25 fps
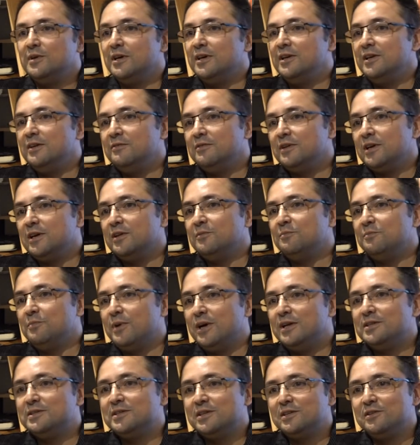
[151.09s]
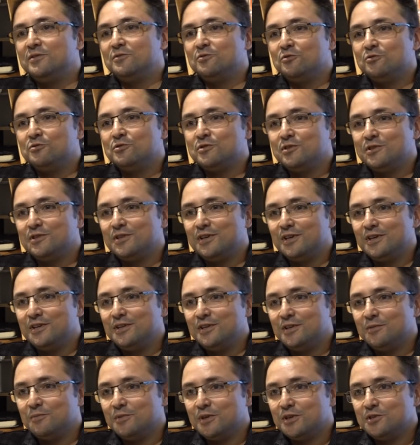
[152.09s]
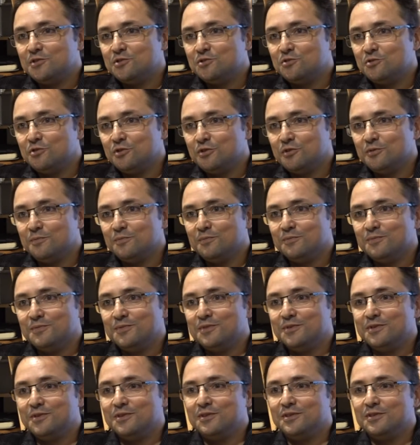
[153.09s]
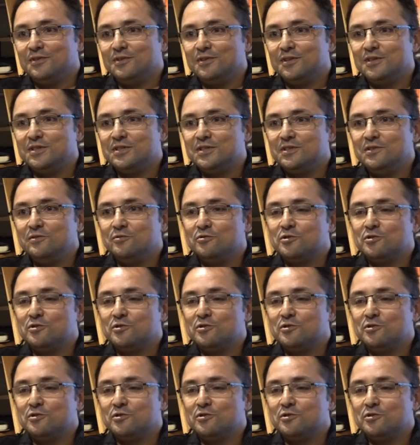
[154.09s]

Yayın evi gelip ben senin dosyanı yayınlamak istiyorum e, desin.